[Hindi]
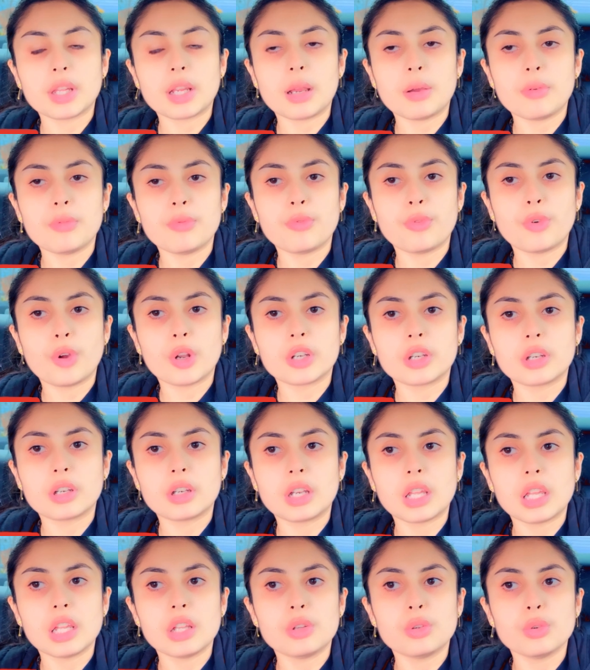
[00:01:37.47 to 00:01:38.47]
कम
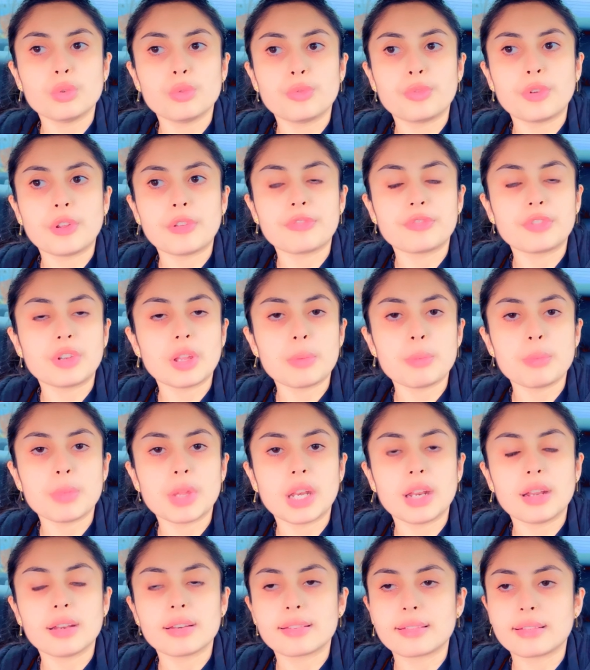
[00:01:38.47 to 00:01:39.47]
40 टू 50
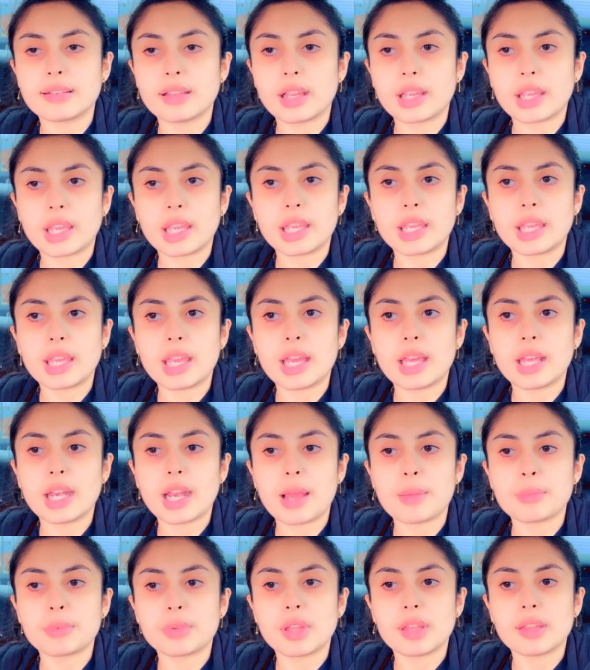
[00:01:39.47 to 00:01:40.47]
मिनट्स लगेंगे
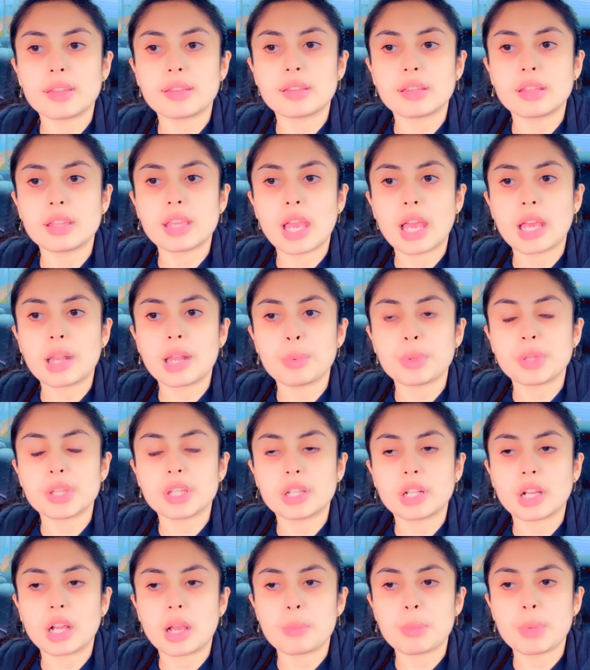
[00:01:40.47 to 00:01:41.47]
आराम से 11 बजे
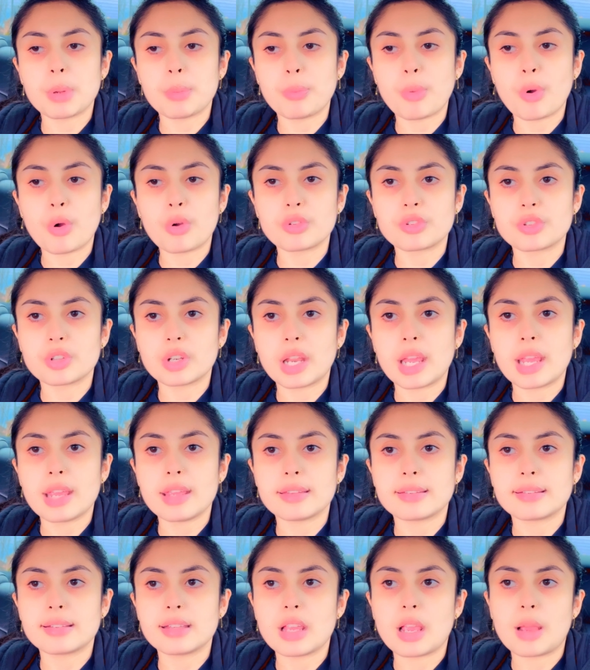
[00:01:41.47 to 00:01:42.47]
तक हमें पहुंचना है
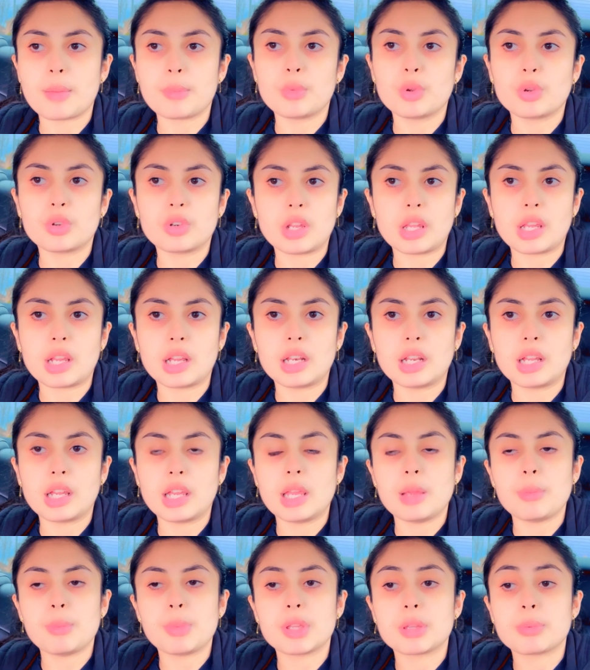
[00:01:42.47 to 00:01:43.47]
इसलिए हम लोग निकल गए
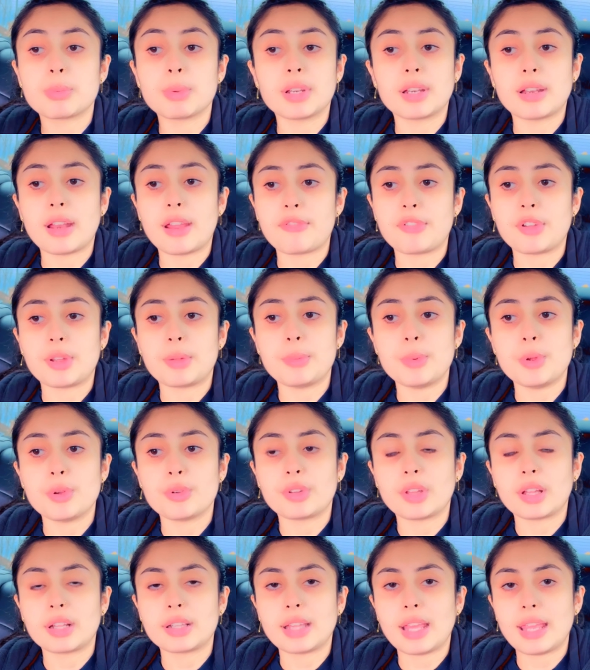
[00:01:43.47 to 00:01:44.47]
हैं बीच में ट्रैफिक भी हो
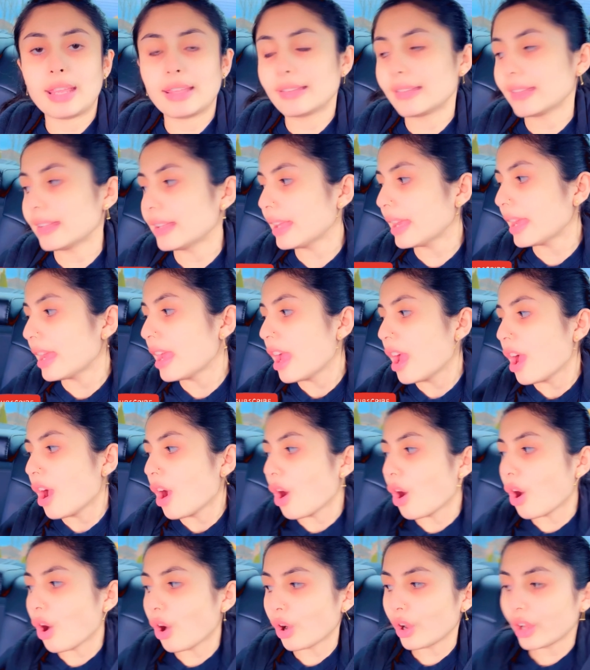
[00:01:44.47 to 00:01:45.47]
सकता है इसीलिए
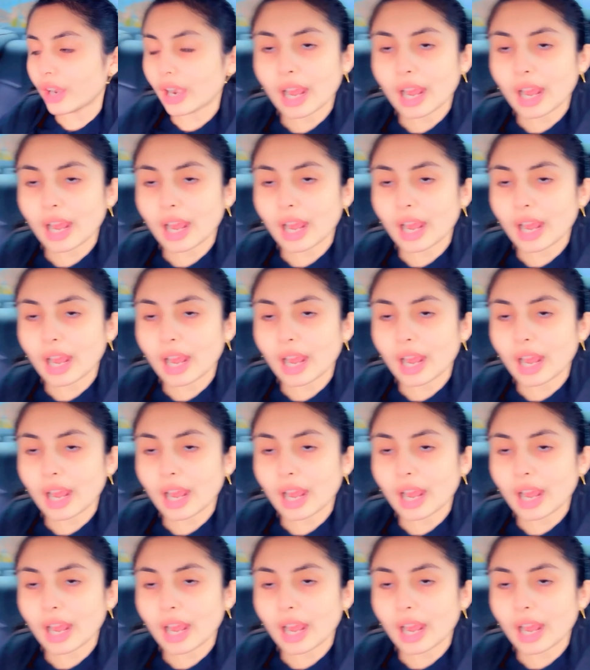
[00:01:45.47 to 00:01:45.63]
और